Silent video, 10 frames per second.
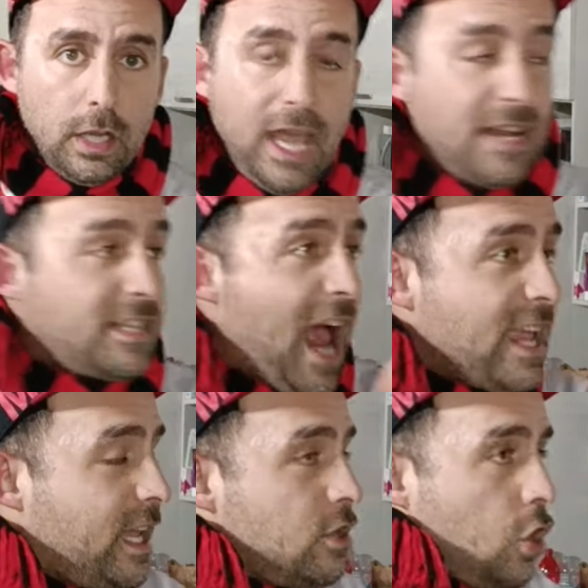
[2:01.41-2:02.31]
che
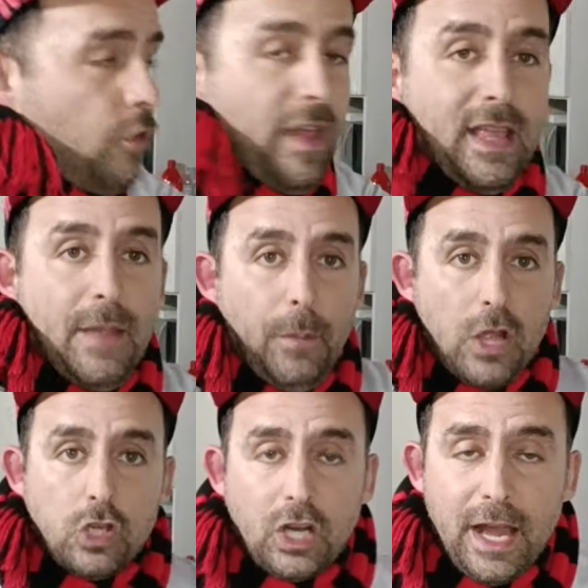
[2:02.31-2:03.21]
sai che giovedì
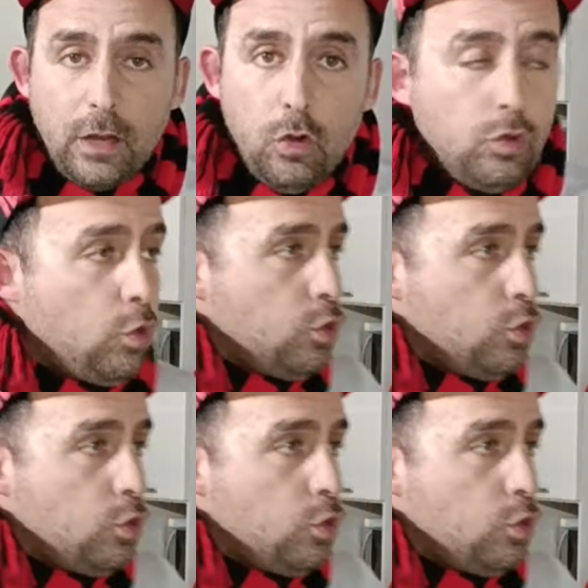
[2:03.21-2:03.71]
puoi giocare con